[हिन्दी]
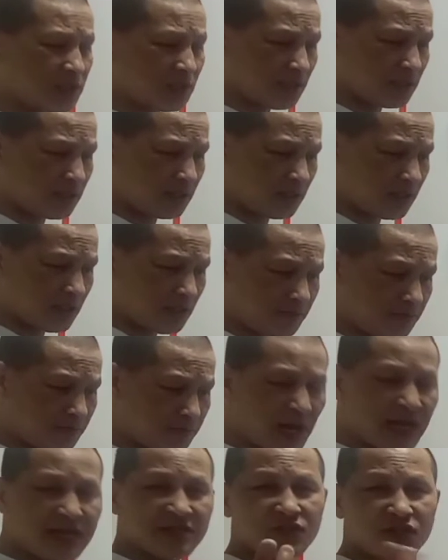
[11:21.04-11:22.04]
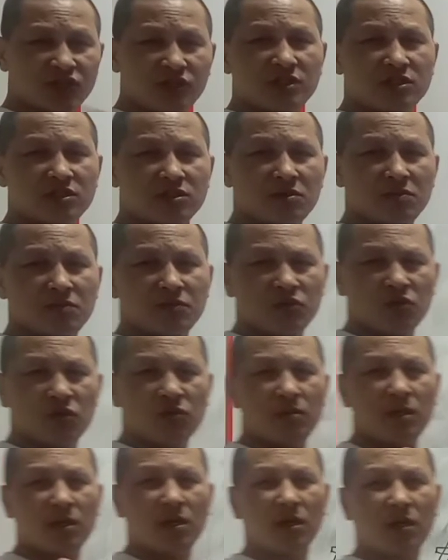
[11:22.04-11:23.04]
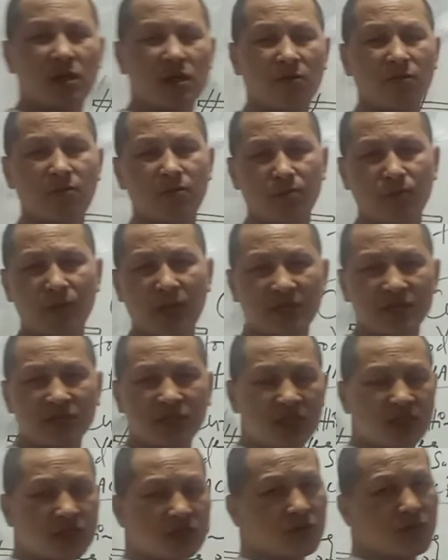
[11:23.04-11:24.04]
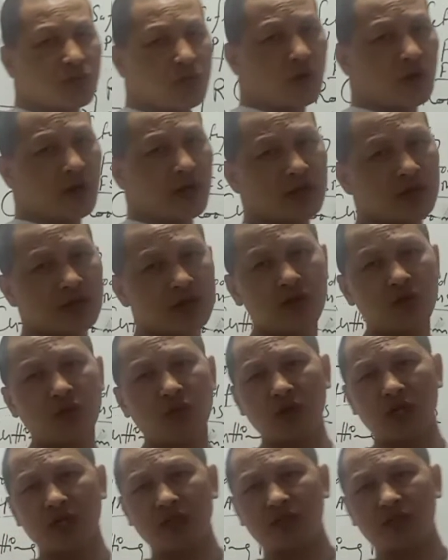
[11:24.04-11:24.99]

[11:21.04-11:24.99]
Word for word: कि ये प्लास्टिक तो जो प्लास्टिक जो बोर्ड है वो